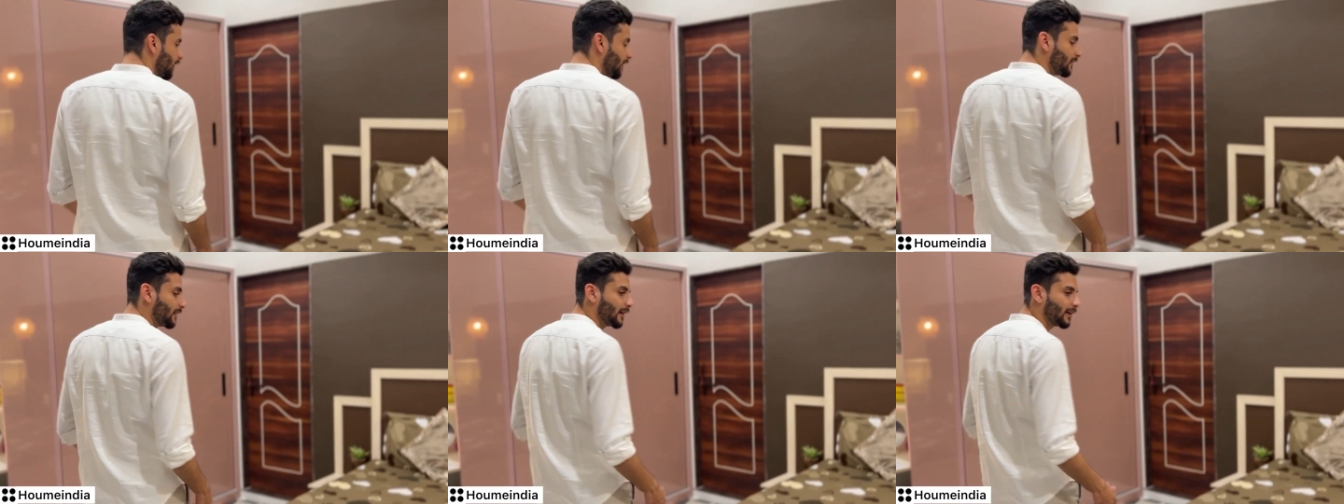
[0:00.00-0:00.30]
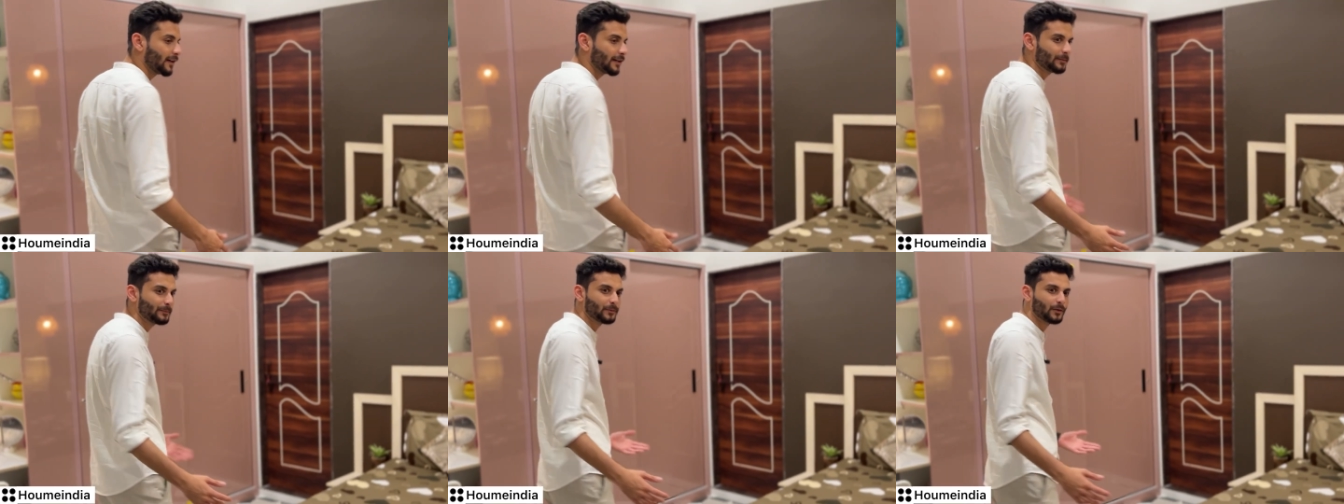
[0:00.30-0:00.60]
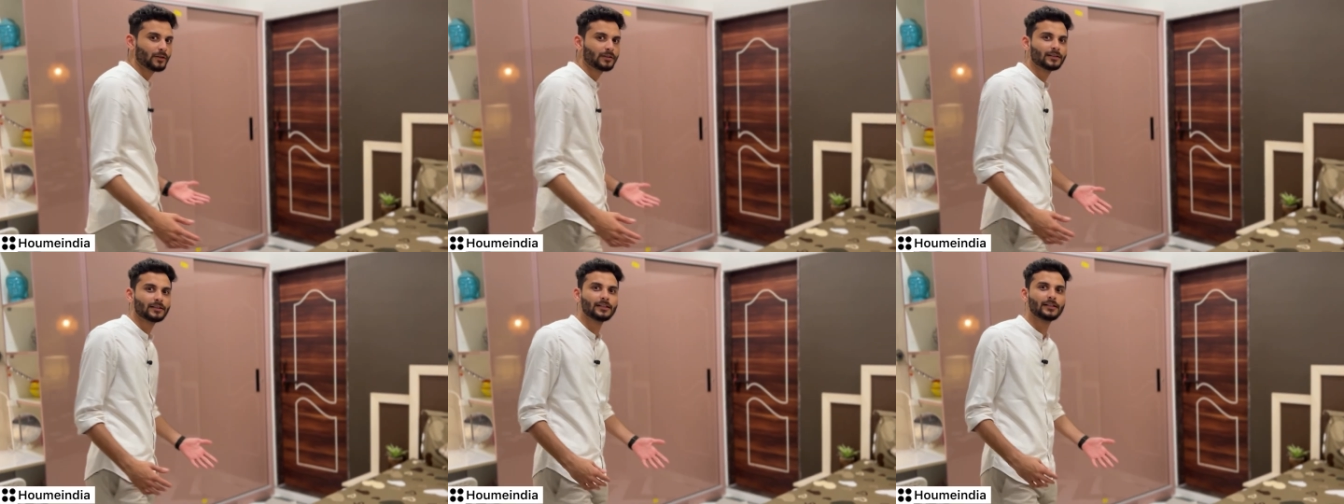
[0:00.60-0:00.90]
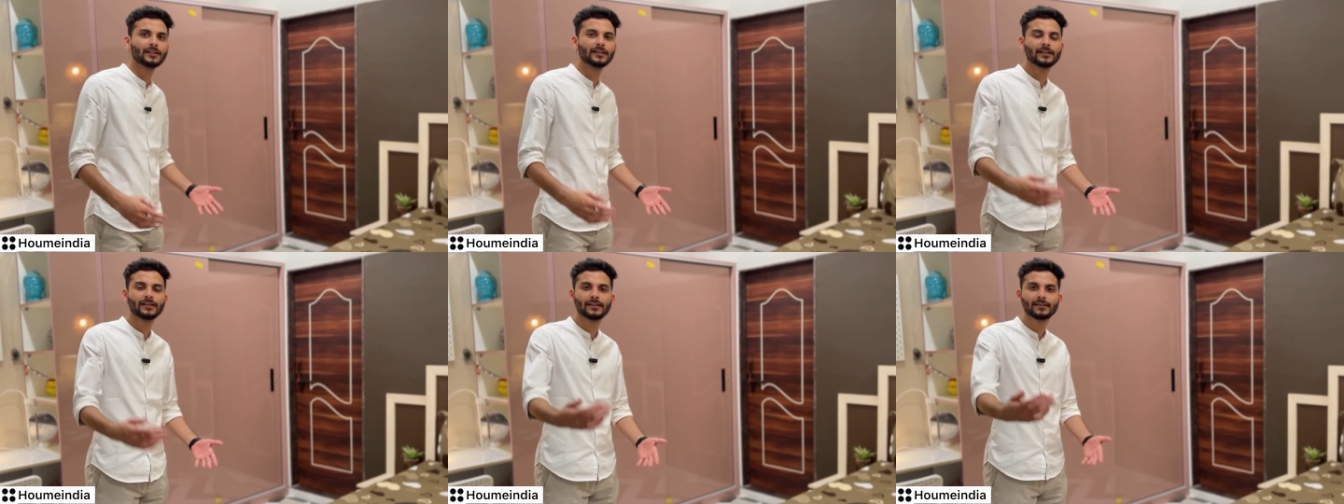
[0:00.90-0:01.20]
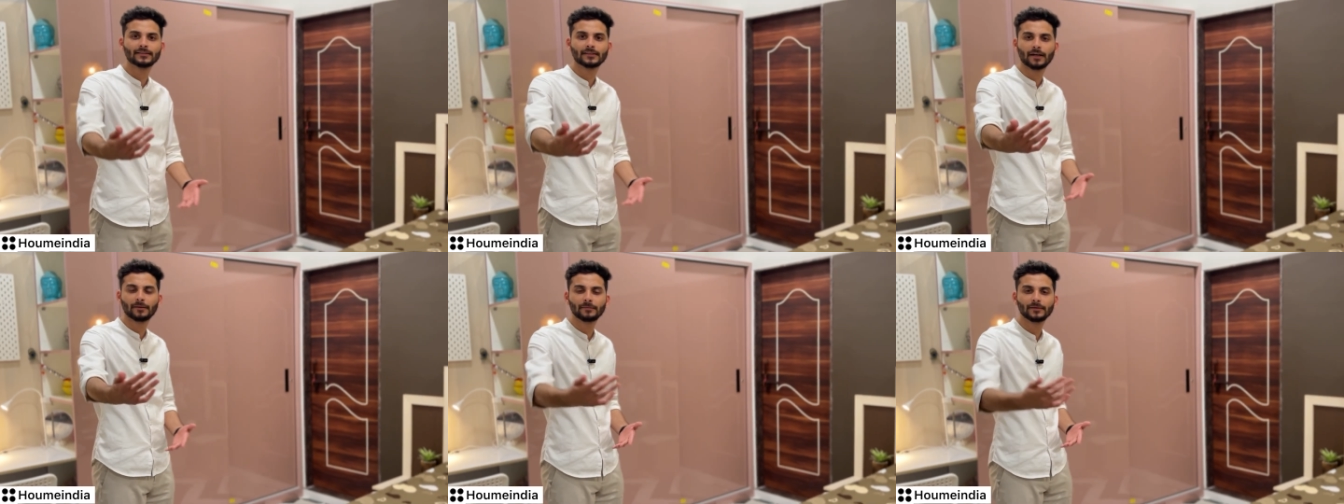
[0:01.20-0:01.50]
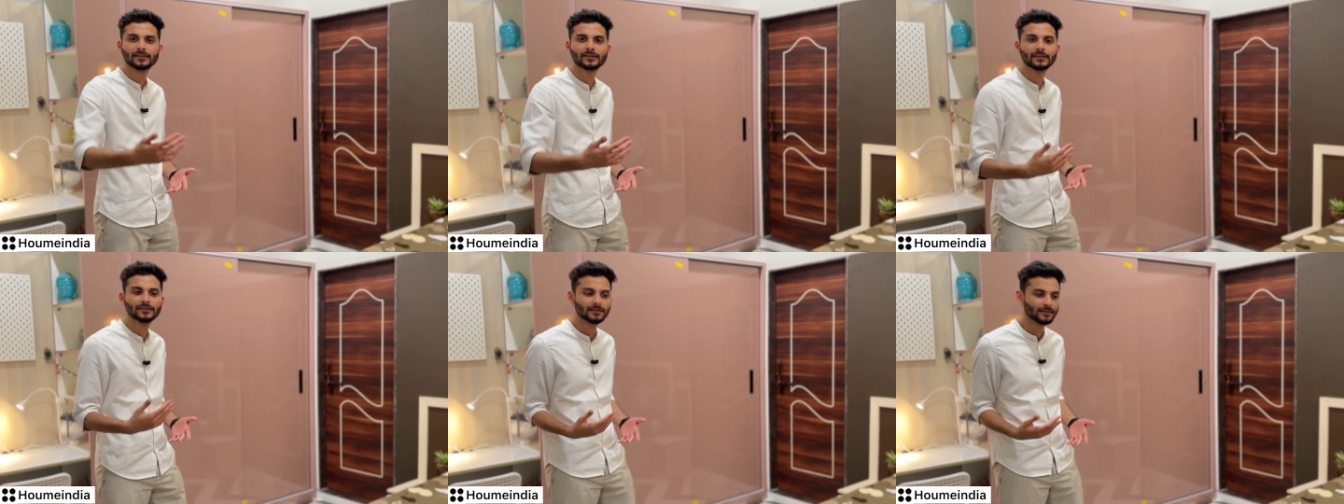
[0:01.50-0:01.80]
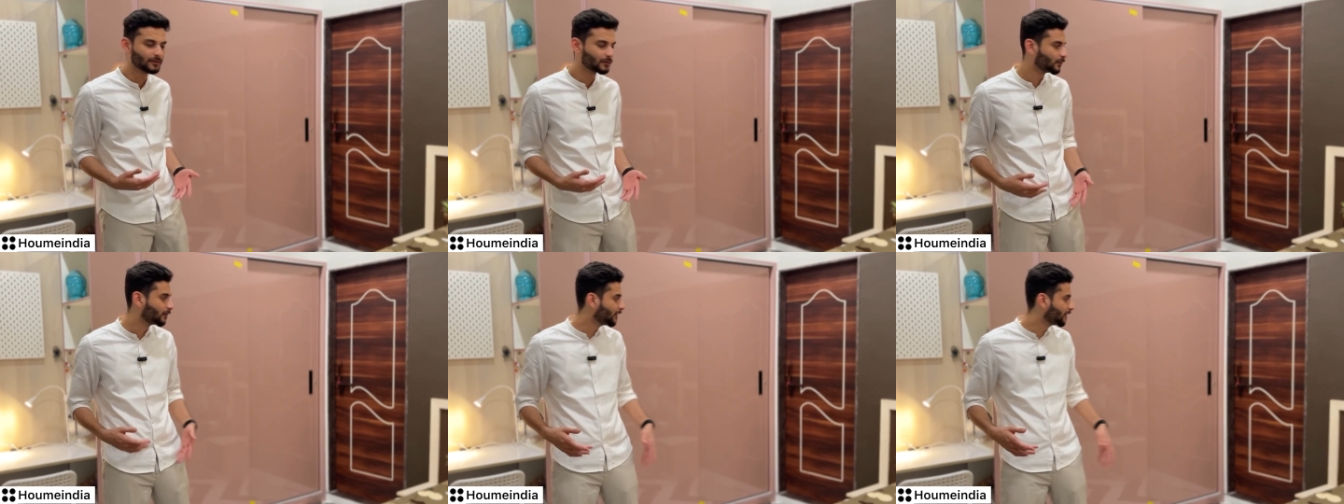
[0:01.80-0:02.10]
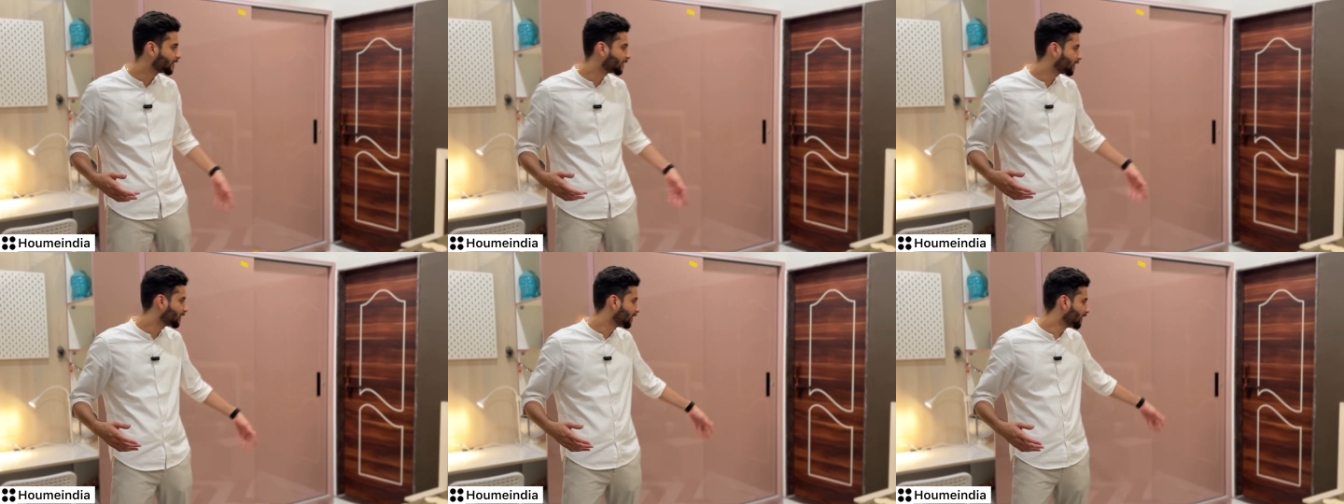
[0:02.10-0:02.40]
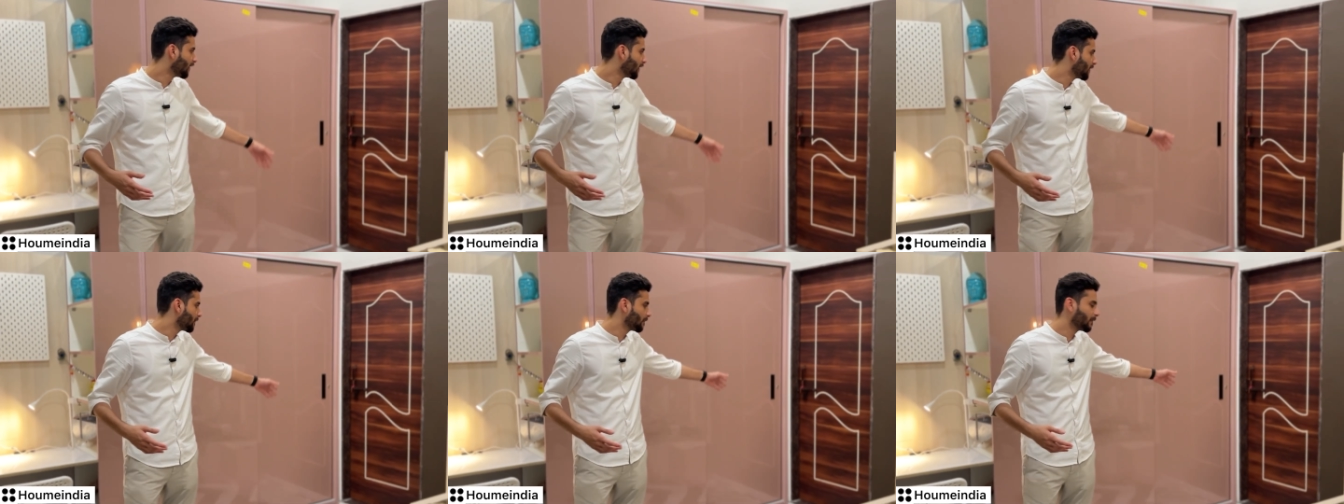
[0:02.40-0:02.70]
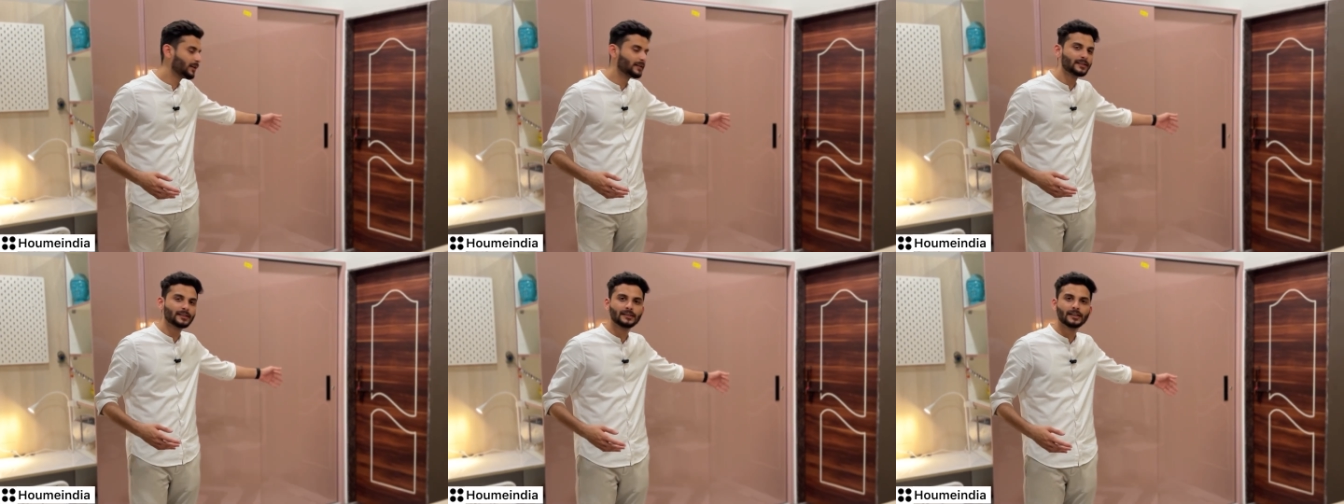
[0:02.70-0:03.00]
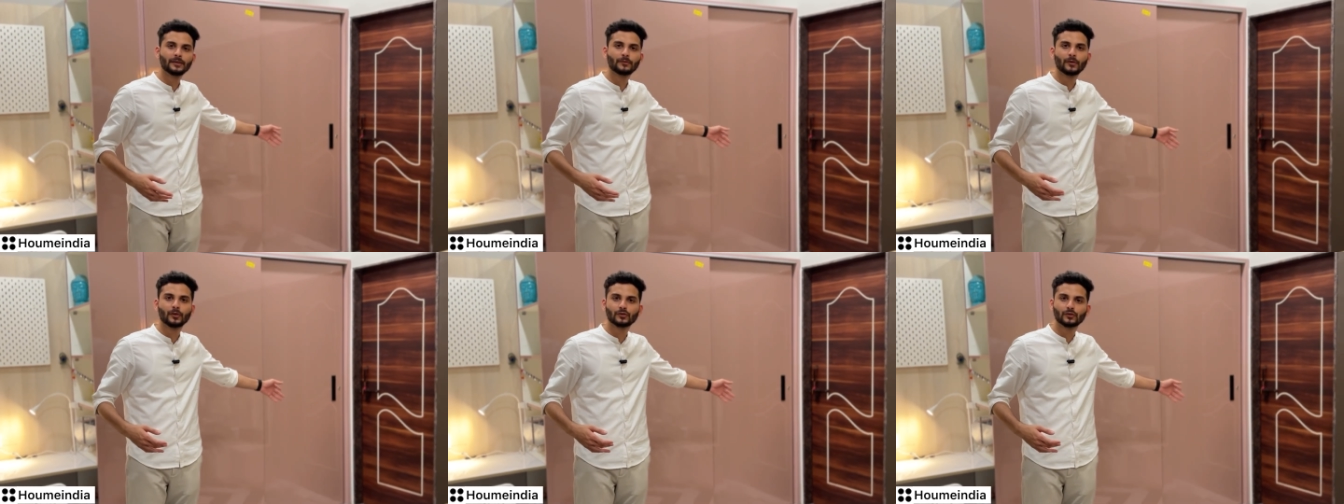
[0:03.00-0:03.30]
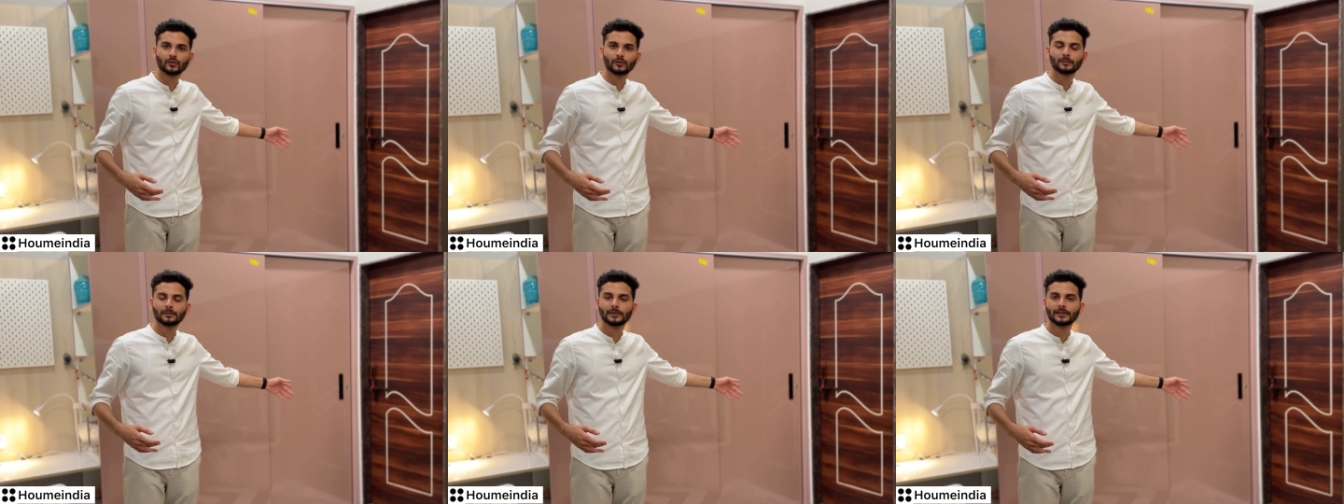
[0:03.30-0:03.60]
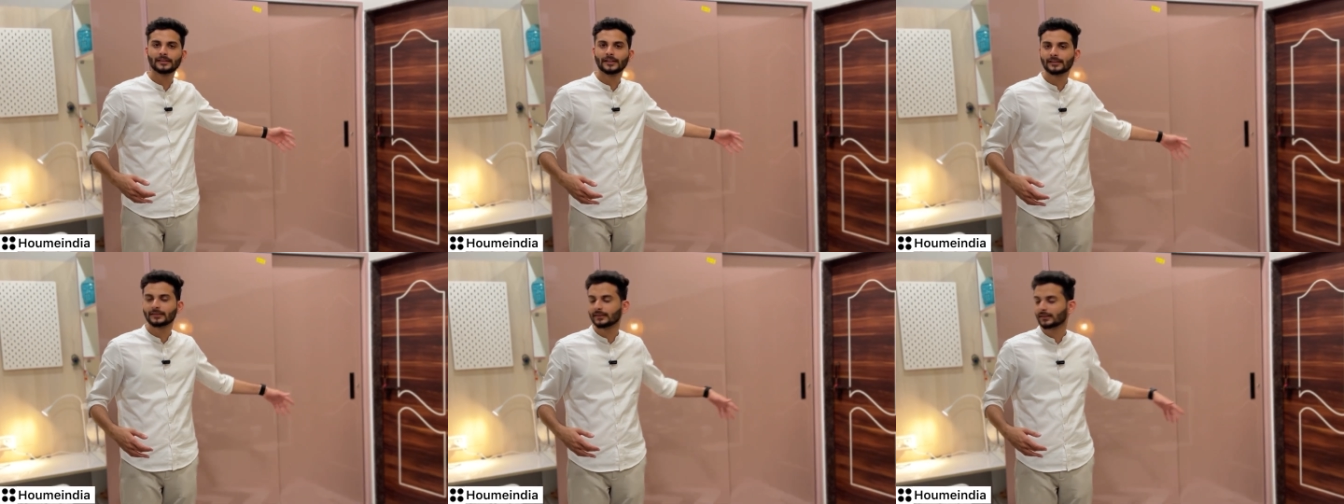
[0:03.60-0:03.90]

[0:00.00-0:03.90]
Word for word: एरिया है बहुत क्लियर है सामने से सर्कुलेशन मैं सीधा वॉशरूम पे जा